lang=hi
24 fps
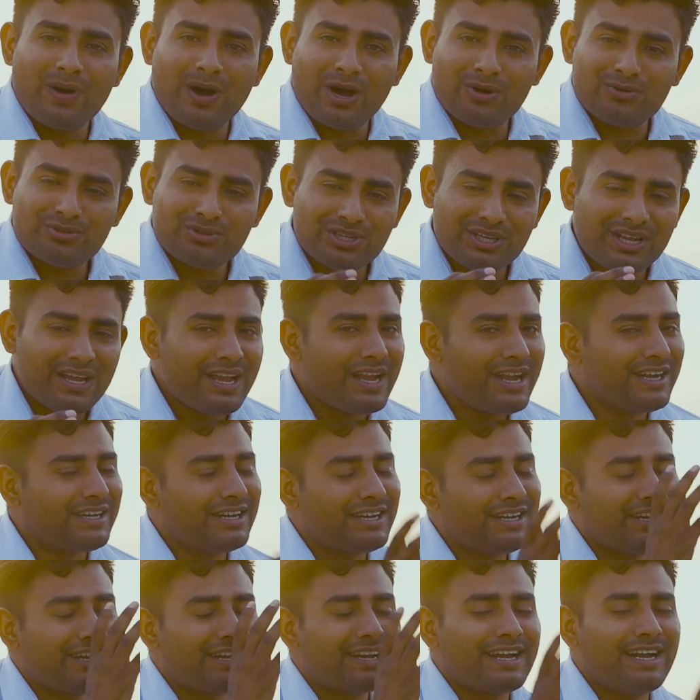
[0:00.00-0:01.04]
मारुति
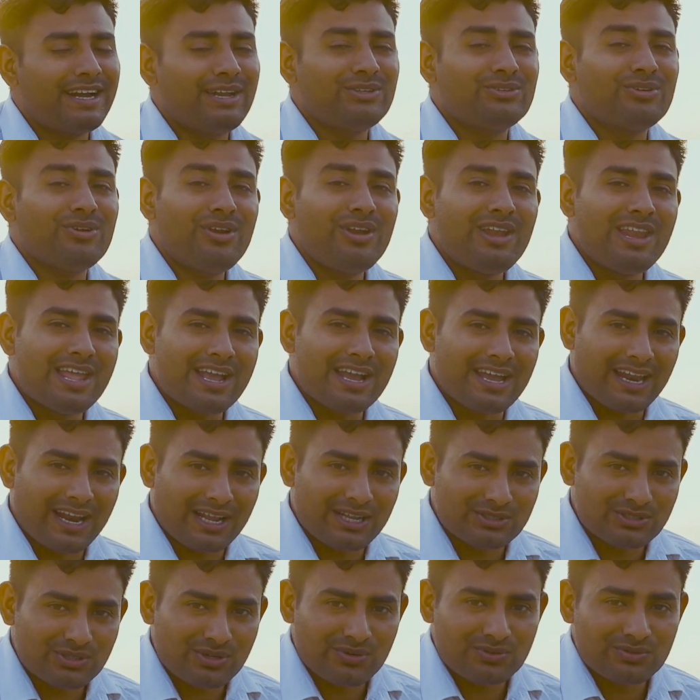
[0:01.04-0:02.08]
800 गाड़ी जो लेकर
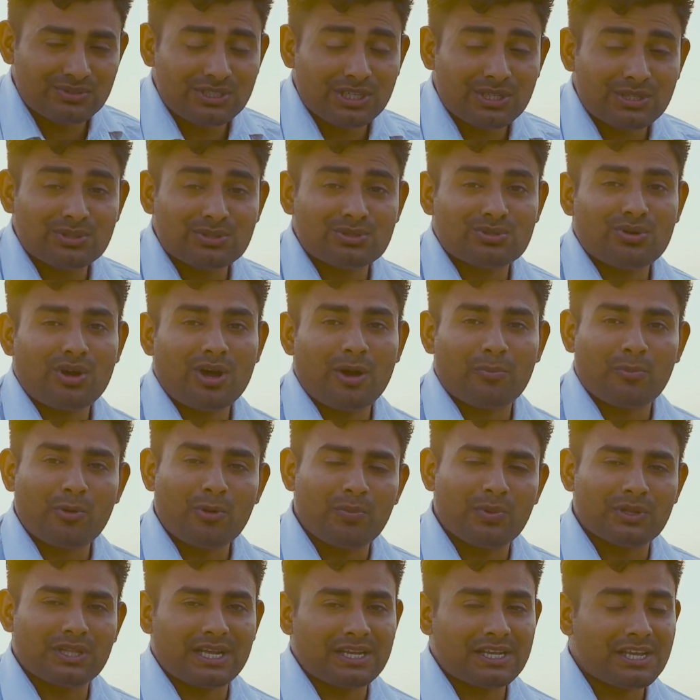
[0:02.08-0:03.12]
आ चुका हूँ जी दोस्तों
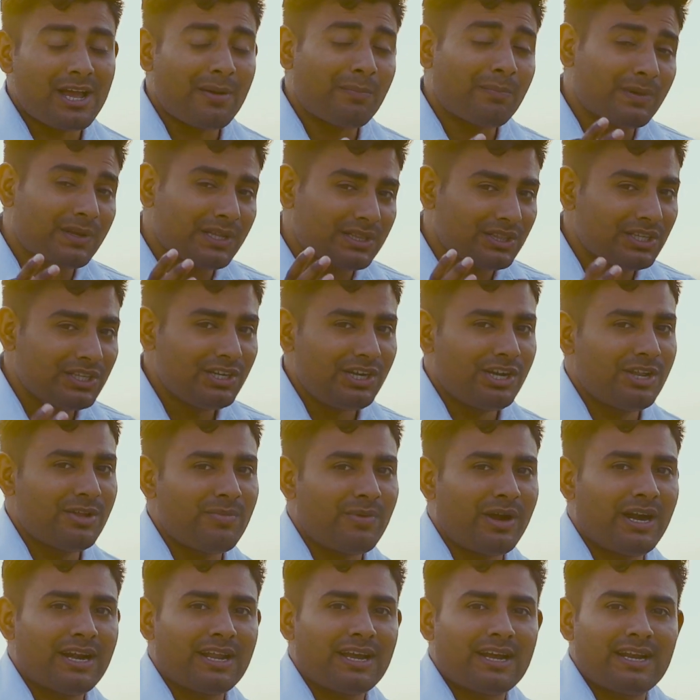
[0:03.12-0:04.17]
आपको पता है कि आप कितनी
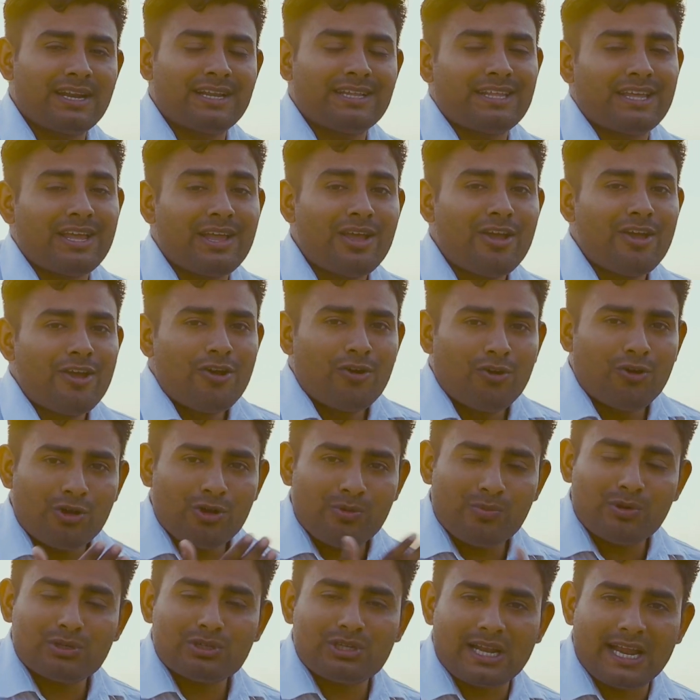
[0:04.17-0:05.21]
डिमांड कर रहे थे
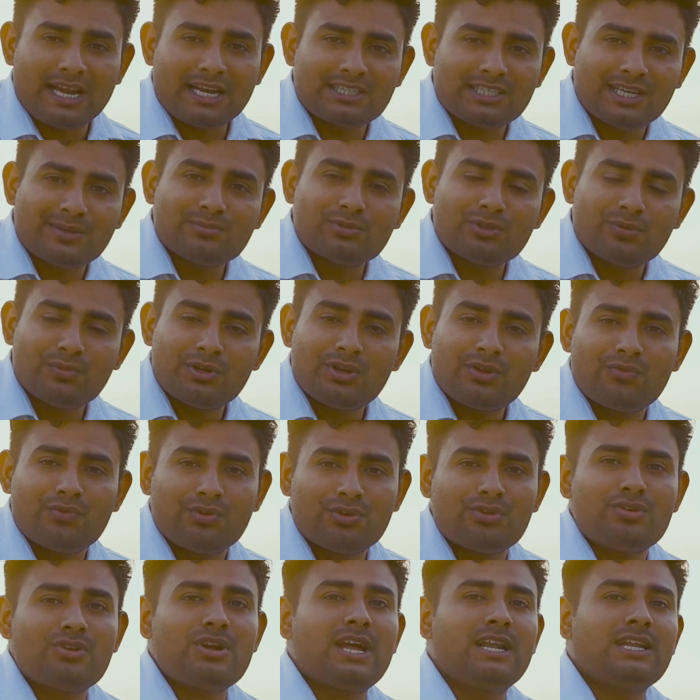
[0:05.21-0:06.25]
ऑलमोस्ट लास्ट टाइम जो मैंने
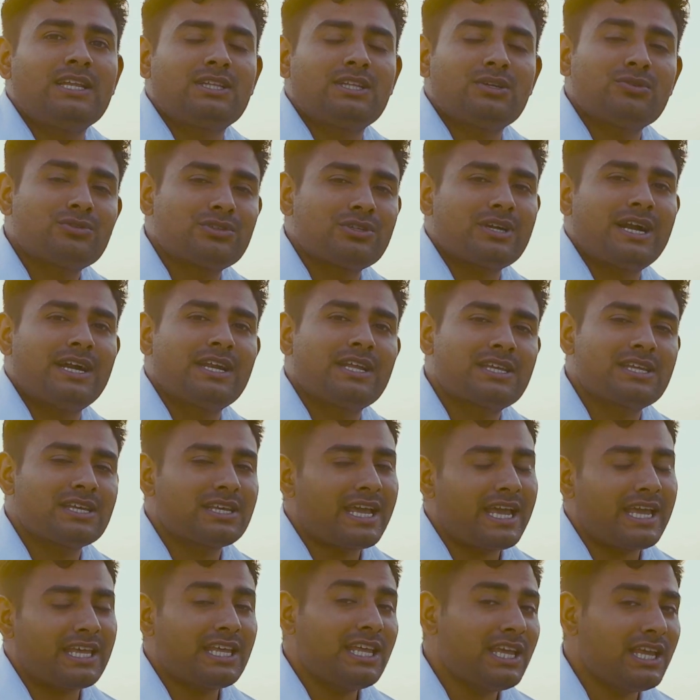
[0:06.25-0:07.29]
वीडियो डाली थी उस गाड़ी की
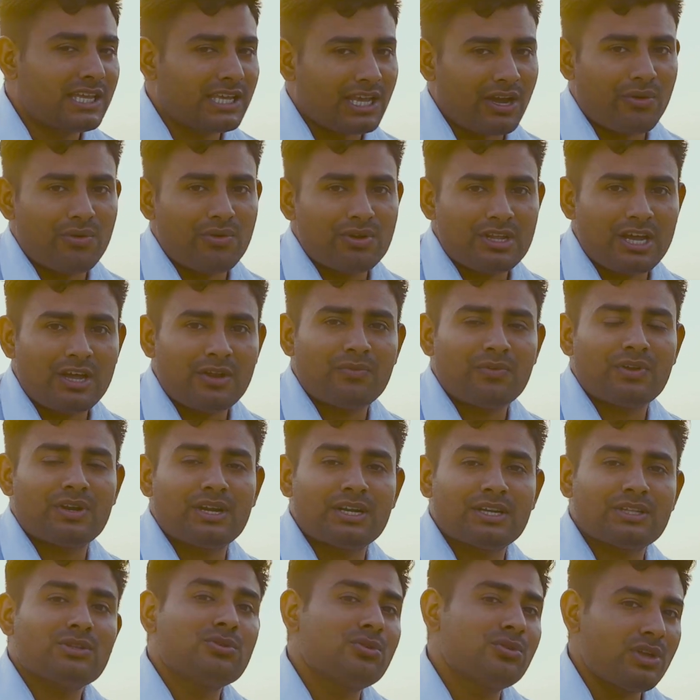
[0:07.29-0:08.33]
क्या कि इक्यावन हज़ार रुपये
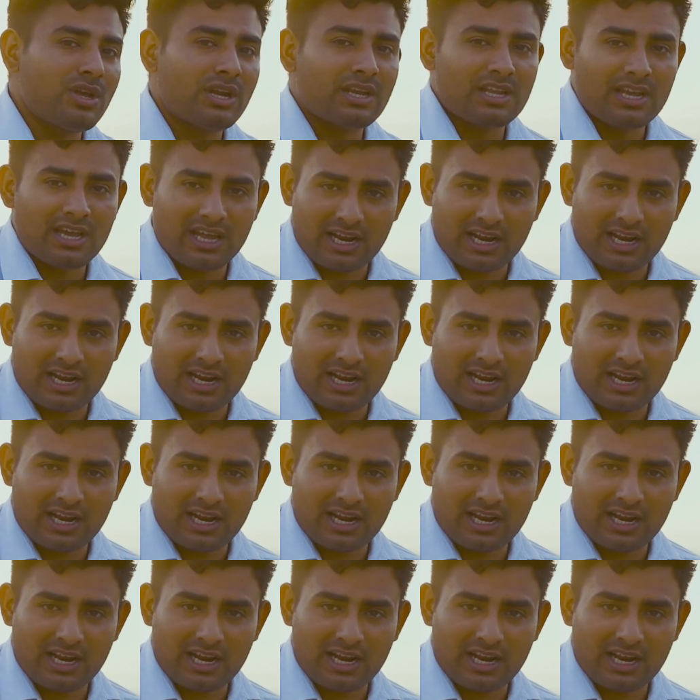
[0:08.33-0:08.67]
रेट थी दो